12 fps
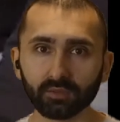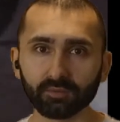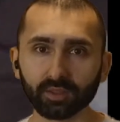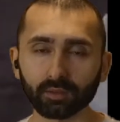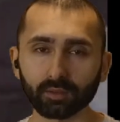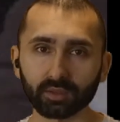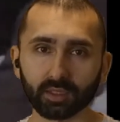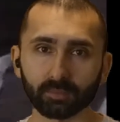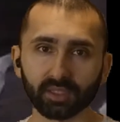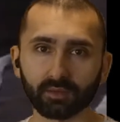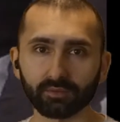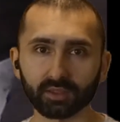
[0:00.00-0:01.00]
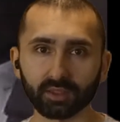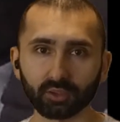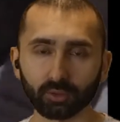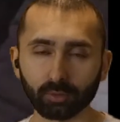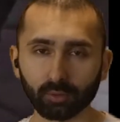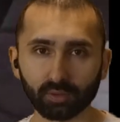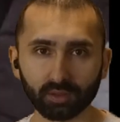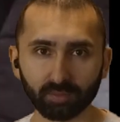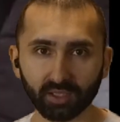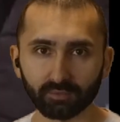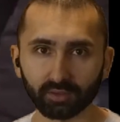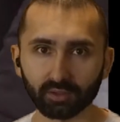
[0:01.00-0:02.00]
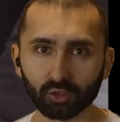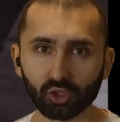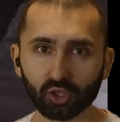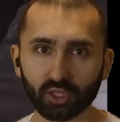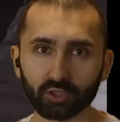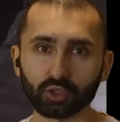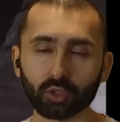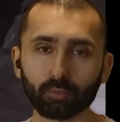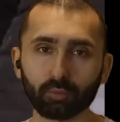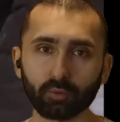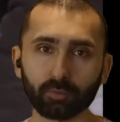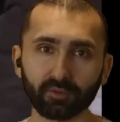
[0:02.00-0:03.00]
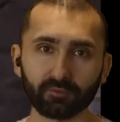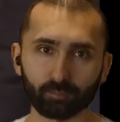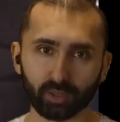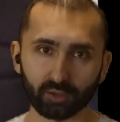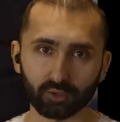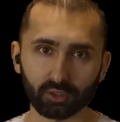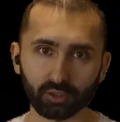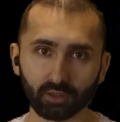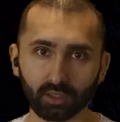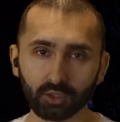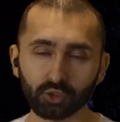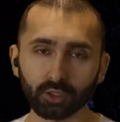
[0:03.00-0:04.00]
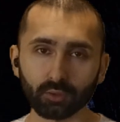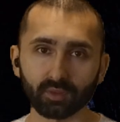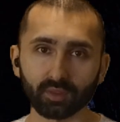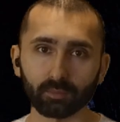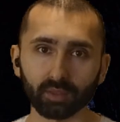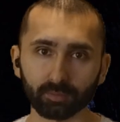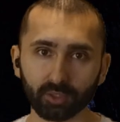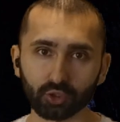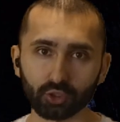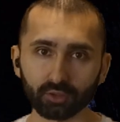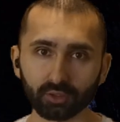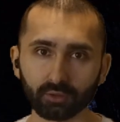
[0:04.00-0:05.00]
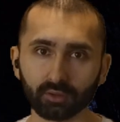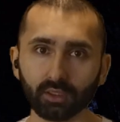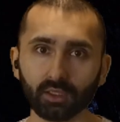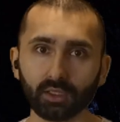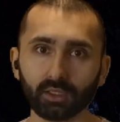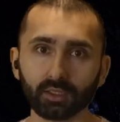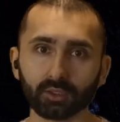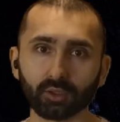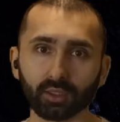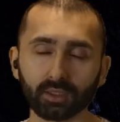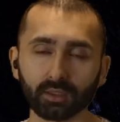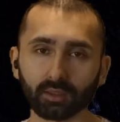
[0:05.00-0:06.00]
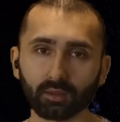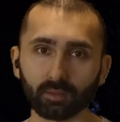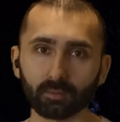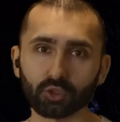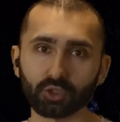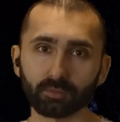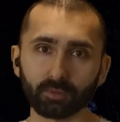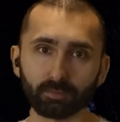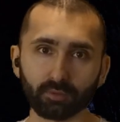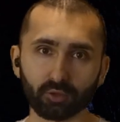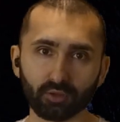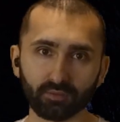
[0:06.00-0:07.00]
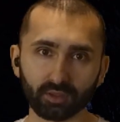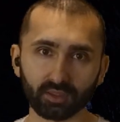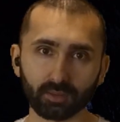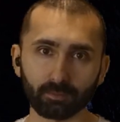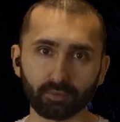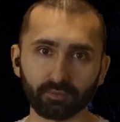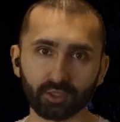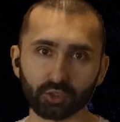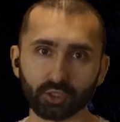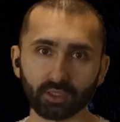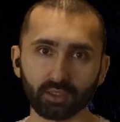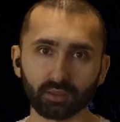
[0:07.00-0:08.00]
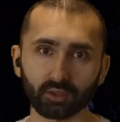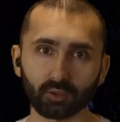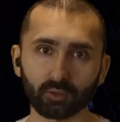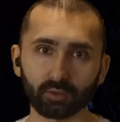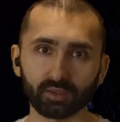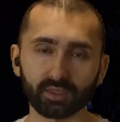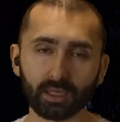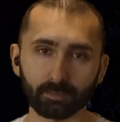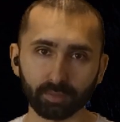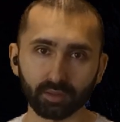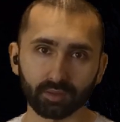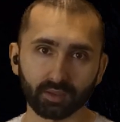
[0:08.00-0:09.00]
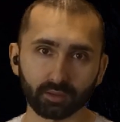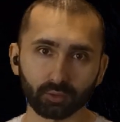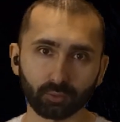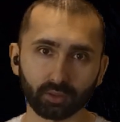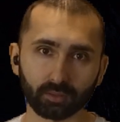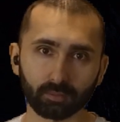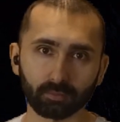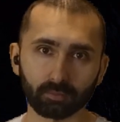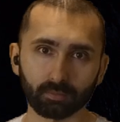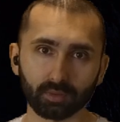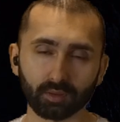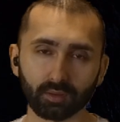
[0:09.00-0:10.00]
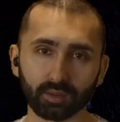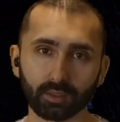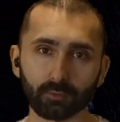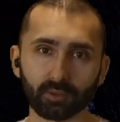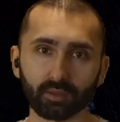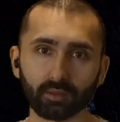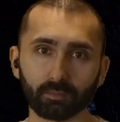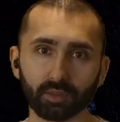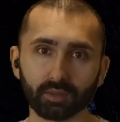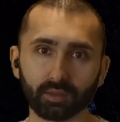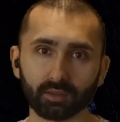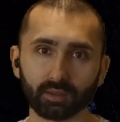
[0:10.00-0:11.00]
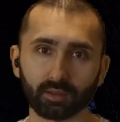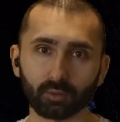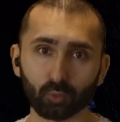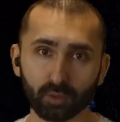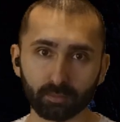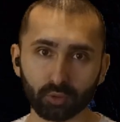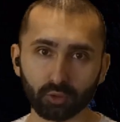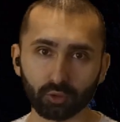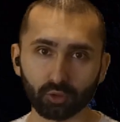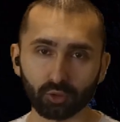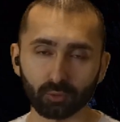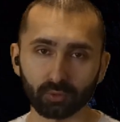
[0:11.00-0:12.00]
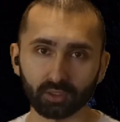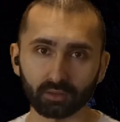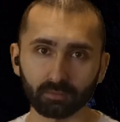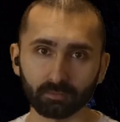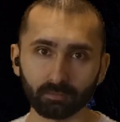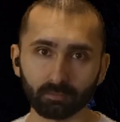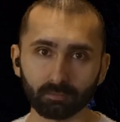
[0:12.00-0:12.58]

więc tam nawet na dobrą sprawę ciężko byłoby wpaść. A że ją zabezpieczono to jedyne co możemy podziwiać na powierzchni to napis, na którym została zapisana głębokość dziury